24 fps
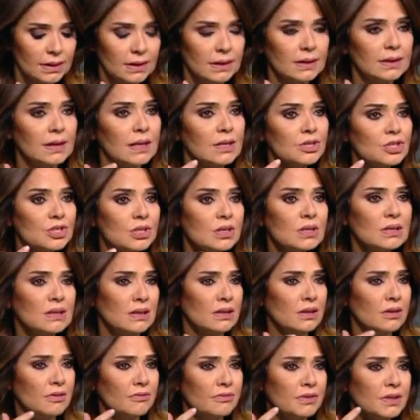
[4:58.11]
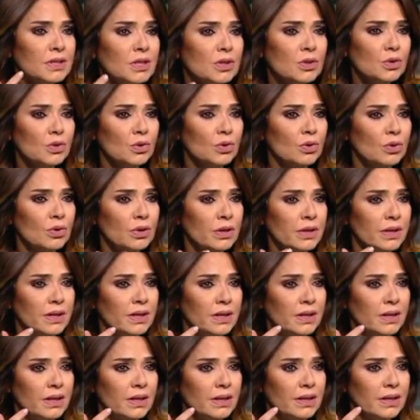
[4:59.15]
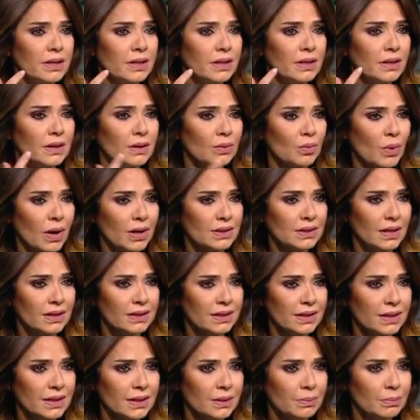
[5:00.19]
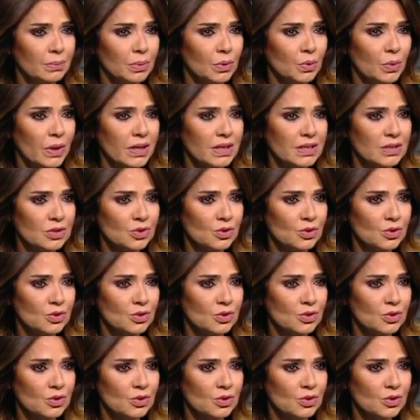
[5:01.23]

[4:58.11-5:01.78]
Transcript: نشر للفيديو لوقت النائب وليد